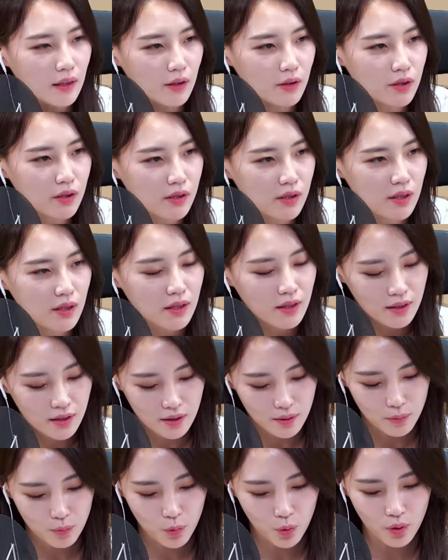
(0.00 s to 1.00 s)
당연히 이제
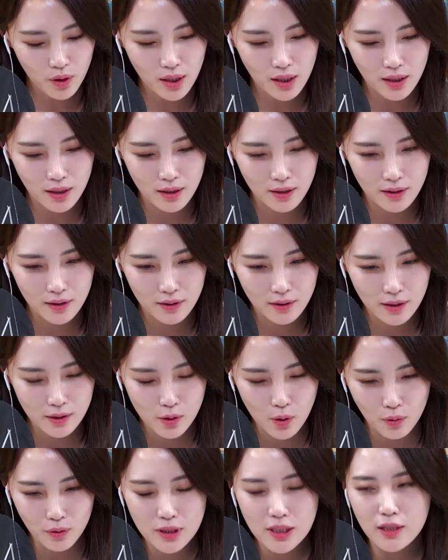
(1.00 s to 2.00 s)
뭔가 이렇게
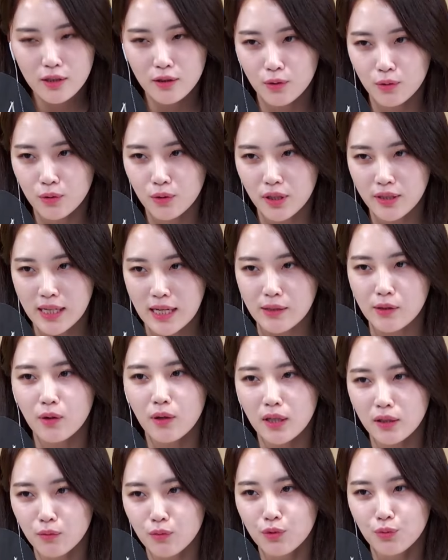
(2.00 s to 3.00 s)
정치인으로서의
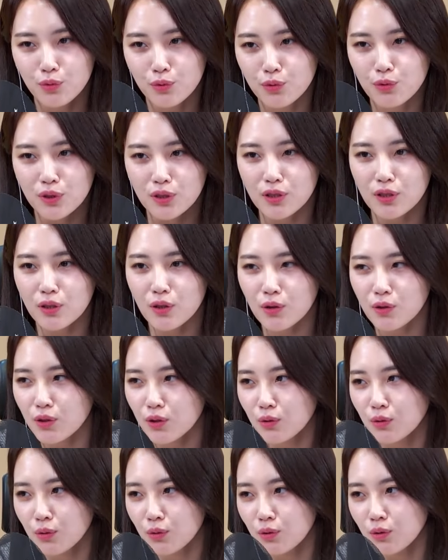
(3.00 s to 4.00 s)
자성하는 부분도 있을
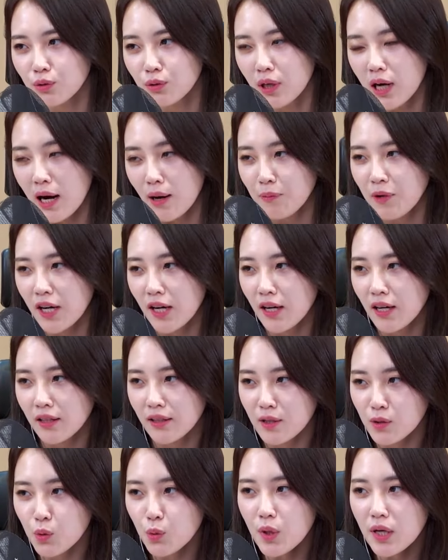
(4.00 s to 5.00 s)
것이고
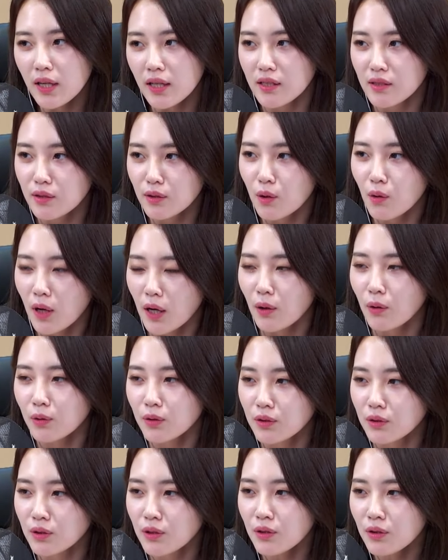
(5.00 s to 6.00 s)
감회나 소회가 있을 것
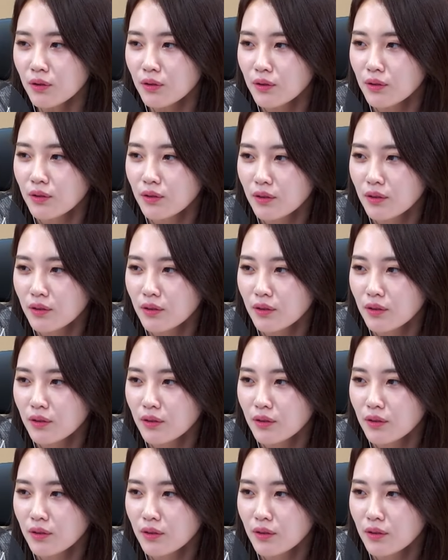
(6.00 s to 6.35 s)
같거든요.